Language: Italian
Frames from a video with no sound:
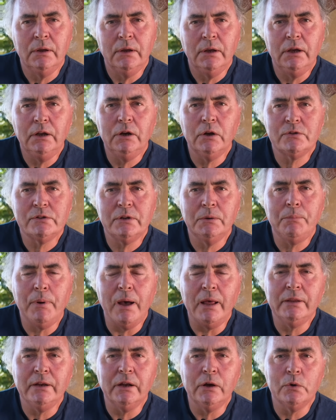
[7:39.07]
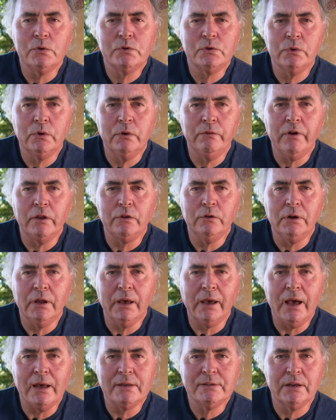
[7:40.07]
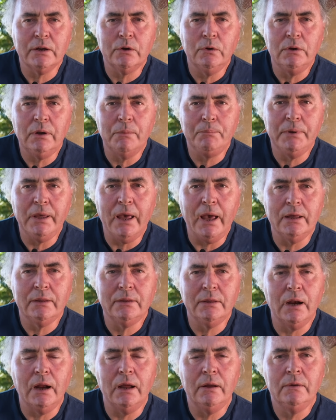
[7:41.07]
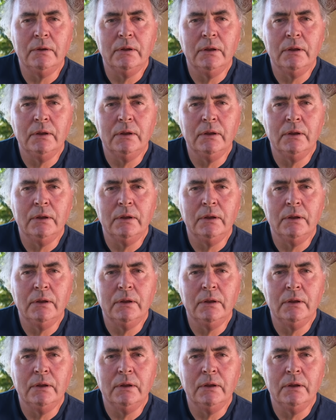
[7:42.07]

I nostri padri costruivano le case con la pietra,